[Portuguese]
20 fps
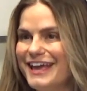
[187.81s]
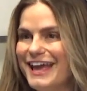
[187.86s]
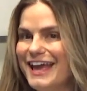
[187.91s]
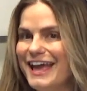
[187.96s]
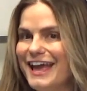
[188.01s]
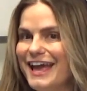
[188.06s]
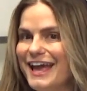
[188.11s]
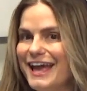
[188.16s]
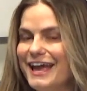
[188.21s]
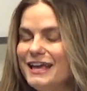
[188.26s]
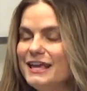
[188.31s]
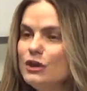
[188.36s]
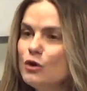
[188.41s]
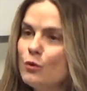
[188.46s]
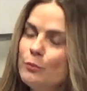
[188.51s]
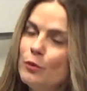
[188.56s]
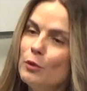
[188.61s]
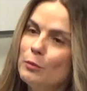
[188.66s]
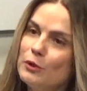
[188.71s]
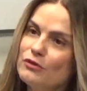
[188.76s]
É, e o
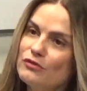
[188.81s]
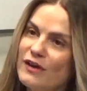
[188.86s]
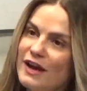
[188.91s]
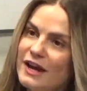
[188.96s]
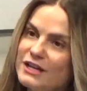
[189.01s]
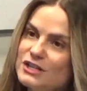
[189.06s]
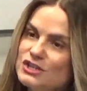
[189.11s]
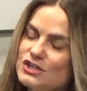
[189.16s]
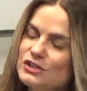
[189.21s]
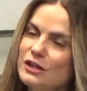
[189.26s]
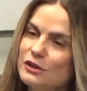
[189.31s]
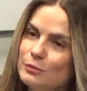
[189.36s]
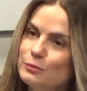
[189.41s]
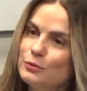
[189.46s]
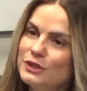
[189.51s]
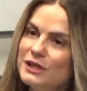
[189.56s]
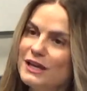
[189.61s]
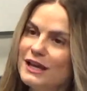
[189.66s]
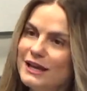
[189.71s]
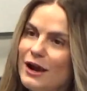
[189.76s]
público vai acreditando,
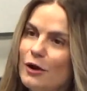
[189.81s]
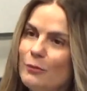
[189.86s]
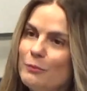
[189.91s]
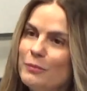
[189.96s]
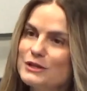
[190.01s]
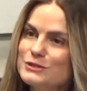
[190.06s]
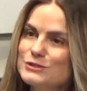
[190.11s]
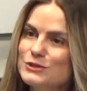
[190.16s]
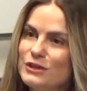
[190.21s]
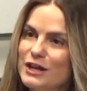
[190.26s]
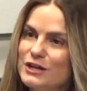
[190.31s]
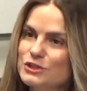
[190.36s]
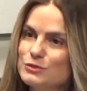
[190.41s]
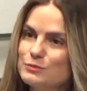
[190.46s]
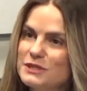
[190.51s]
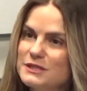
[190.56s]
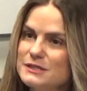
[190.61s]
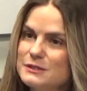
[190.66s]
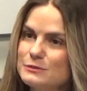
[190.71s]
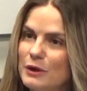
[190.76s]
porque ele é o personagem
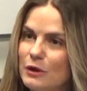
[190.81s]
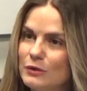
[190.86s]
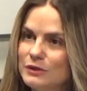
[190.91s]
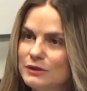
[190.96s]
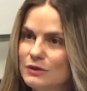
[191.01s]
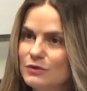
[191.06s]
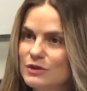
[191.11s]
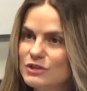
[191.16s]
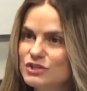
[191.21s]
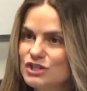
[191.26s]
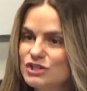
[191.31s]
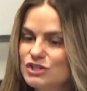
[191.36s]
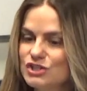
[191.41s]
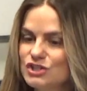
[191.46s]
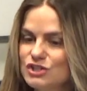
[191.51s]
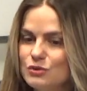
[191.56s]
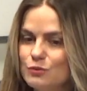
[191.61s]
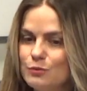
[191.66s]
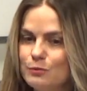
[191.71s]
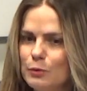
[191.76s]
principal. Então a
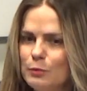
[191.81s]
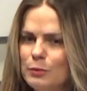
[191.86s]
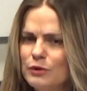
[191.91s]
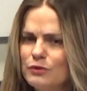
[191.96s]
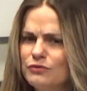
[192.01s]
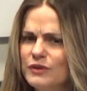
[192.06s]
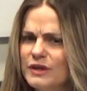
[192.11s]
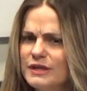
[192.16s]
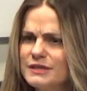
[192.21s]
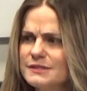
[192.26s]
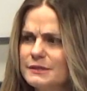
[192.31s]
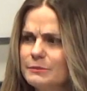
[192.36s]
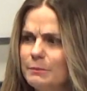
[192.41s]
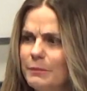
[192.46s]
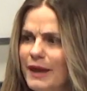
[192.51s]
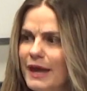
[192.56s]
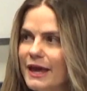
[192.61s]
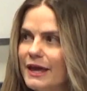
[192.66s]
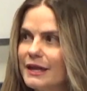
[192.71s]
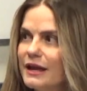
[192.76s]
gente, o público fica assim,
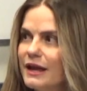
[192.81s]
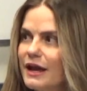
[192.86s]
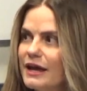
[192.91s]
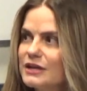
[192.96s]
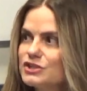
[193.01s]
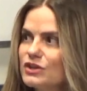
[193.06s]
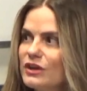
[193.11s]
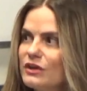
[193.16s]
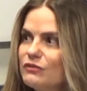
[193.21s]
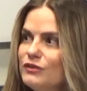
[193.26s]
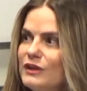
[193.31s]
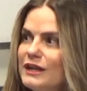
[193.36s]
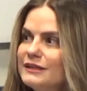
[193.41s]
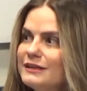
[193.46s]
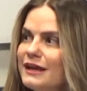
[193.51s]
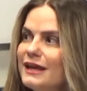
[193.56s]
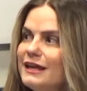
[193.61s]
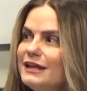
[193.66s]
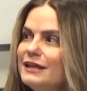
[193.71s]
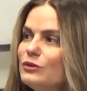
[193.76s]
pera, acho que a filha
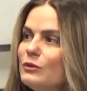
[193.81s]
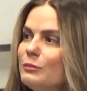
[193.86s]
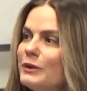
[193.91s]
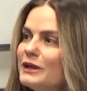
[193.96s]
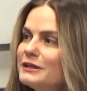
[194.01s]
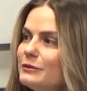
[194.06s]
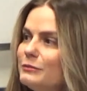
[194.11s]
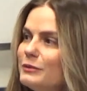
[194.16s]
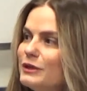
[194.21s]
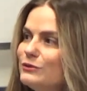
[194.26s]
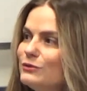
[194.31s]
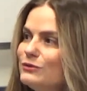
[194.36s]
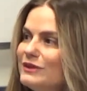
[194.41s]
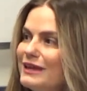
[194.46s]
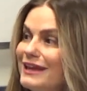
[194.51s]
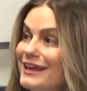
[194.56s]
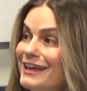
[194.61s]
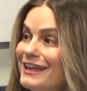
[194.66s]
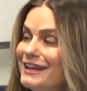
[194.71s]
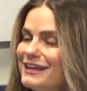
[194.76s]
tá querendo o apartamento
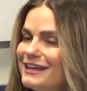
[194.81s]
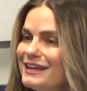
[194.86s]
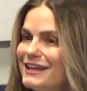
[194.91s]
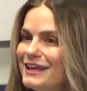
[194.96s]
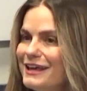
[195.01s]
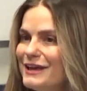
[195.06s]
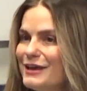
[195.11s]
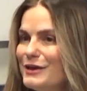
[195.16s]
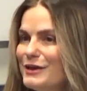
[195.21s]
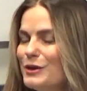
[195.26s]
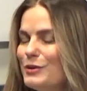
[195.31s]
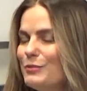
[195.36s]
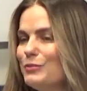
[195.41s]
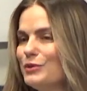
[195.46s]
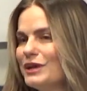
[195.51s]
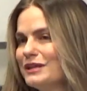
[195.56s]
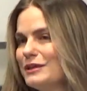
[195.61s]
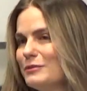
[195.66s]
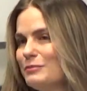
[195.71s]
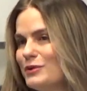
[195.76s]
dele,
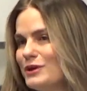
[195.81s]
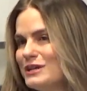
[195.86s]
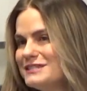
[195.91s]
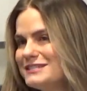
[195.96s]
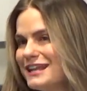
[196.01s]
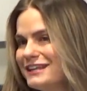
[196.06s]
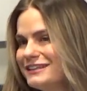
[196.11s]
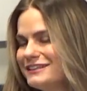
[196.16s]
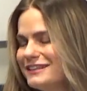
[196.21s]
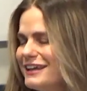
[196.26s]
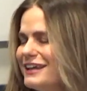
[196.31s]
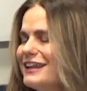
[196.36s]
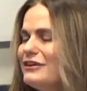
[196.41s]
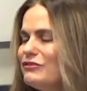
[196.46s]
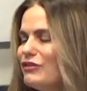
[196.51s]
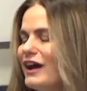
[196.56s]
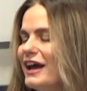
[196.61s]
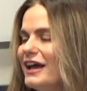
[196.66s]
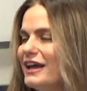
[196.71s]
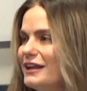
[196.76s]
porque depois ela tem que
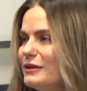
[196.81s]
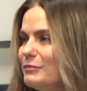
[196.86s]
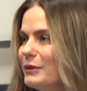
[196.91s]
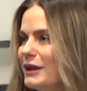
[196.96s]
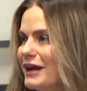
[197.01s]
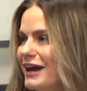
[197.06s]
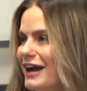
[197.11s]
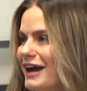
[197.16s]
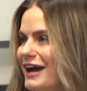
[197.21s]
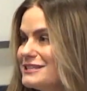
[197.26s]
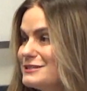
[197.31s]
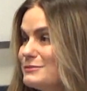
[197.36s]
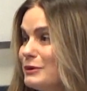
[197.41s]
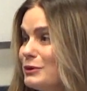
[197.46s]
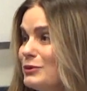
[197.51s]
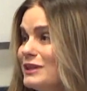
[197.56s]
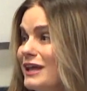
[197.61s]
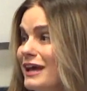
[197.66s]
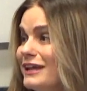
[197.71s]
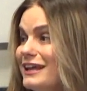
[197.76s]
levar ele para casa para
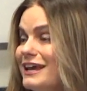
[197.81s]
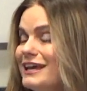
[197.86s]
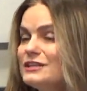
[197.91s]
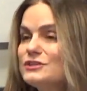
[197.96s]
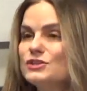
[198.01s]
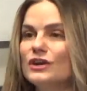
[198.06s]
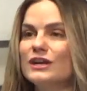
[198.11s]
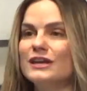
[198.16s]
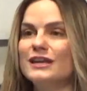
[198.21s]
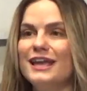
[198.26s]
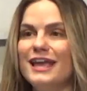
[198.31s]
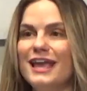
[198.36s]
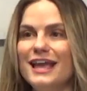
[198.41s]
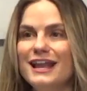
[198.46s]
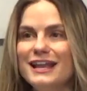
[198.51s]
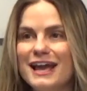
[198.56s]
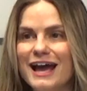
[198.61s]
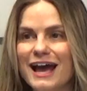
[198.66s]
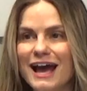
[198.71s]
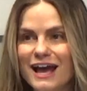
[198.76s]
cuidar dele. Só que
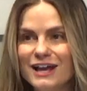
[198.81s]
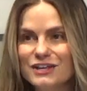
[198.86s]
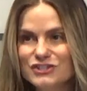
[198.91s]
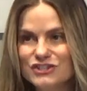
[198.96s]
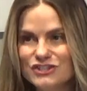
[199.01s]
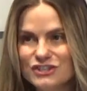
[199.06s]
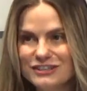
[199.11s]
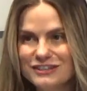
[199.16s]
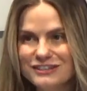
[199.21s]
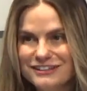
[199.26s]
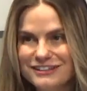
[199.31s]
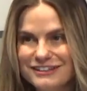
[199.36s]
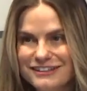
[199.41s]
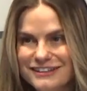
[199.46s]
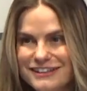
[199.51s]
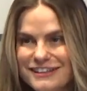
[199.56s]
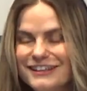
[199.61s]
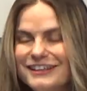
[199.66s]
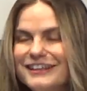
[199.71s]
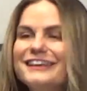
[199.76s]
ele acha
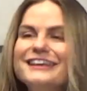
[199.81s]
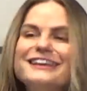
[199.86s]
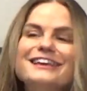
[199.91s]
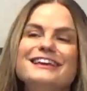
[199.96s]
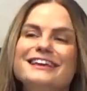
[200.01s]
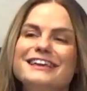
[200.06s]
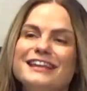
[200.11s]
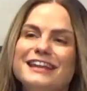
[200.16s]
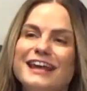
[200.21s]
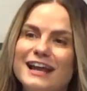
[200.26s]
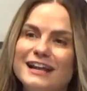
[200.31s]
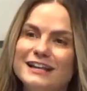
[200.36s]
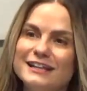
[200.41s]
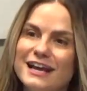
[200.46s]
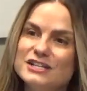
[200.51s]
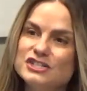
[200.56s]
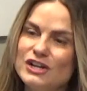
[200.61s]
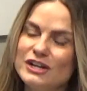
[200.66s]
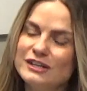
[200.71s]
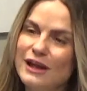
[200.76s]
uhum. que na
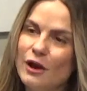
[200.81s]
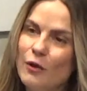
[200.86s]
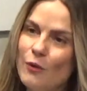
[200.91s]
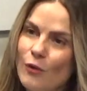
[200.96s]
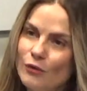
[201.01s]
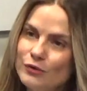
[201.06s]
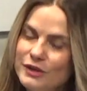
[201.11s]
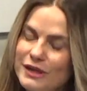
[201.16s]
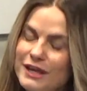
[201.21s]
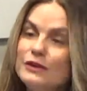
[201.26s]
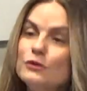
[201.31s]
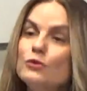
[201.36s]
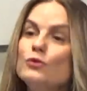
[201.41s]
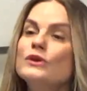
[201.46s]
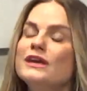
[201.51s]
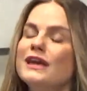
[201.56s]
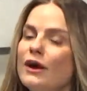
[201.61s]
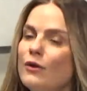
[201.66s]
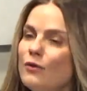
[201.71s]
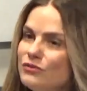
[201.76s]
realidade ela tá contra ele. O
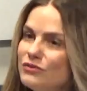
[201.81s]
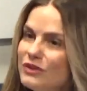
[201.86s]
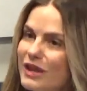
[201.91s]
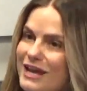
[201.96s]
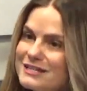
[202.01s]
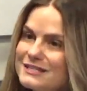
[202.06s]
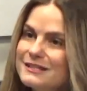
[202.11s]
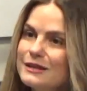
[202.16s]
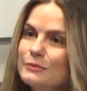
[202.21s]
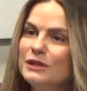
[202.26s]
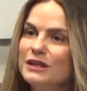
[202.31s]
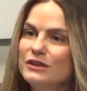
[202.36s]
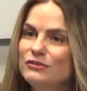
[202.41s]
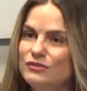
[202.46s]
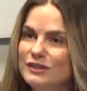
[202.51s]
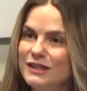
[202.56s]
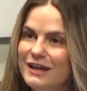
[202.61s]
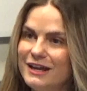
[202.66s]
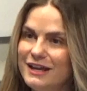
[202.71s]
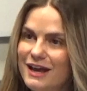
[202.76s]
que acontece também na
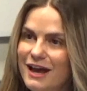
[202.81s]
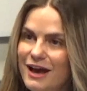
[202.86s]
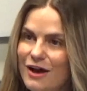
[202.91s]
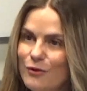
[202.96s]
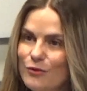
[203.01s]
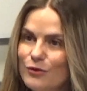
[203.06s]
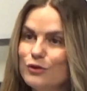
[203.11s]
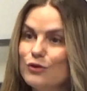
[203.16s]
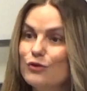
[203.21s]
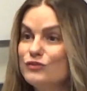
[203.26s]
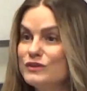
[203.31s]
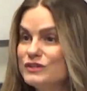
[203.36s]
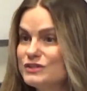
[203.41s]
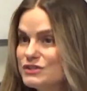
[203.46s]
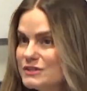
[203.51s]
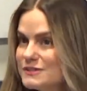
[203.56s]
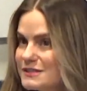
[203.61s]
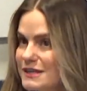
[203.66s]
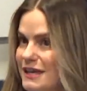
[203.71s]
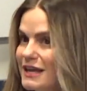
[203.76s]
vida real, que eu ouvi
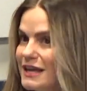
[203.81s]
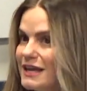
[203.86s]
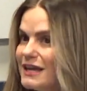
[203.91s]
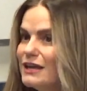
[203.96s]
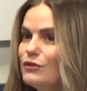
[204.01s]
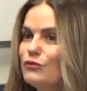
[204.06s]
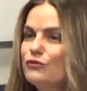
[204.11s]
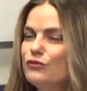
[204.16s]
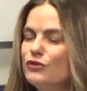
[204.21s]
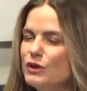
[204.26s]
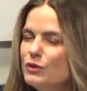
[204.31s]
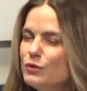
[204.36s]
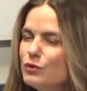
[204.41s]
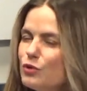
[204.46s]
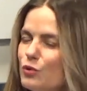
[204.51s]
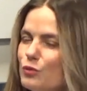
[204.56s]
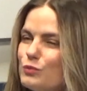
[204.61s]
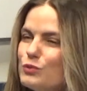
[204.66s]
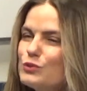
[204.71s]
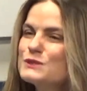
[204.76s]
dizer, eu uhum. fui em uhum.
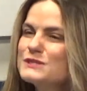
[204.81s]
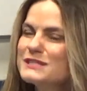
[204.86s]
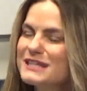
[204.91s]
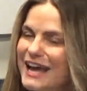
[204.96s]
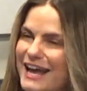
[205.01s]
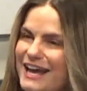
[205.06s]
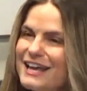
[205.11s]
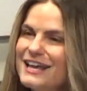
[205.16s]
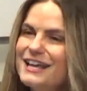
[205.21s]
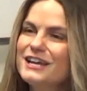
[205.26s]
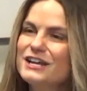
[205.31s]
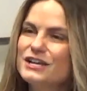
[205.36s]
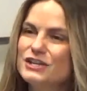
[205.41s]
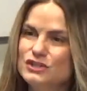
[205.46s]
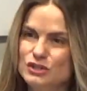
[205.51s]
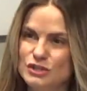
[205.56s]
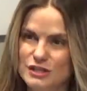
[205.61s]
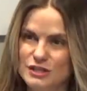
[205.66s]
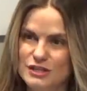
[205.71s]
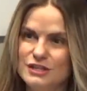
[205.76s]
grupos, né,
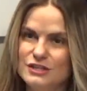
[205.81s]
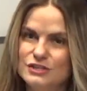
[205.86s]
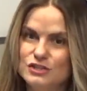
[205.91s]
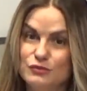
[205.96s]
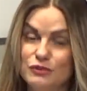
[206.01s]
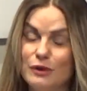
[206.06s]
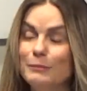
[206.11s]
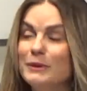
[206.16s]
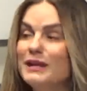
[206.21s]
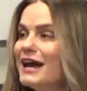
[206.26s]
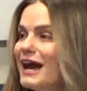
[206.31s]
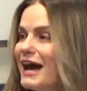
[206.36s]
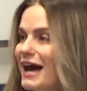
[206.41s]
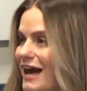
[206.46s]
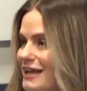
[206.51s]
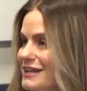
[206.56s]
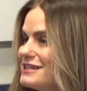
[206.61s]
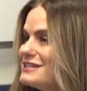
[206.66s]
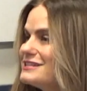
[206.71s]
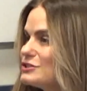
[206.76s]
de, de
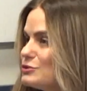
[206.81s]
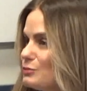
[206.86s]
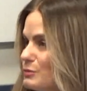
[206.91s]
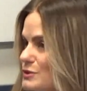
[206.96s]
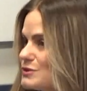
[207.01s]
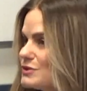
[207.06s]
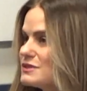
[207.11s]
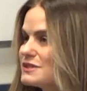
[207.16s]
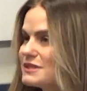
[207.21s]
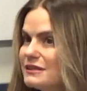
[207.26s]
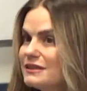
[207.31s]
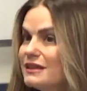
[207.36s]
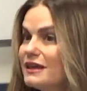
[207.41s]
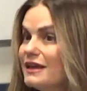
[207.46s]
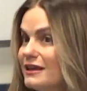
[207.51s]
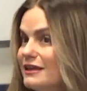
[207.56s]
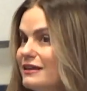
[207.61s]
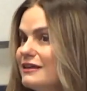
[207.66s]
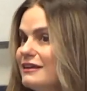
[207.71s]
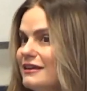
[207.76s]
familiares, de pessoas que
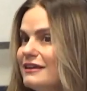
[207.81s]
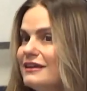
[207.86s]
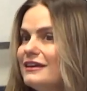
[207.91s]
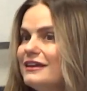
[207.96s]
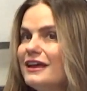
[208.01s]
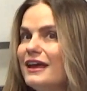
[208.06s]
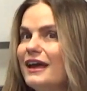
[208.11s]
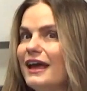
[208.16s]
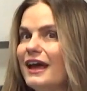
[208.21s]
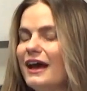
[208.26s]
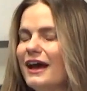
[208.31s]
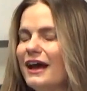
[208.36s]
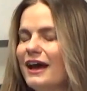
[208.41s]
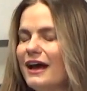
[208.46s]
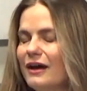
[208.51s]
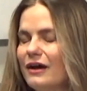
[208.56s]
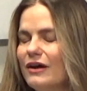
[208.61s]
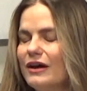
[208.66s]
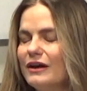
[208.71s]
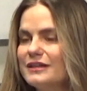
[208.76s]
têm uhum.
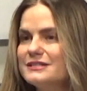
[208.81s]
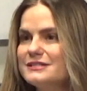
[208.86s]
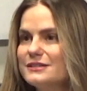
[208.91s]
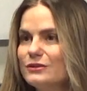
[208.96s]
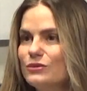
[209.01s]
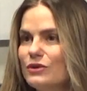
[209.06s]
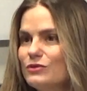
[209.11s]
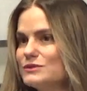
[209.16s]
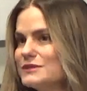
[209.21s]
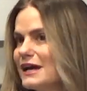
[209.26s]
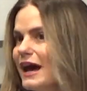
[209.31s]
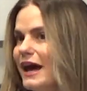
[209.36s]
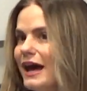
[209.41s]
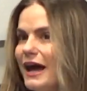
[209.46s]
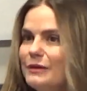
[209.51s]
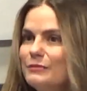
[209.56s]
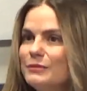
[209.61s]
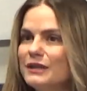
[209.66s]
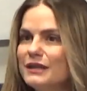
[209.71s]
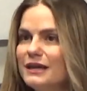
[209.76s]
a, a, questão do
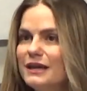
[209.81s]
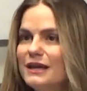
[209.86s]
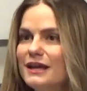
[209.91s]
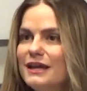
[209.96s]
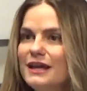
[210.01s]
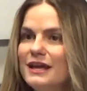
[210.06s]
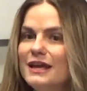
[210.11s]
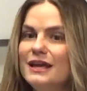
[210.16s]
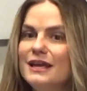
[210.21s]
Alzheimer, né? Sei. né?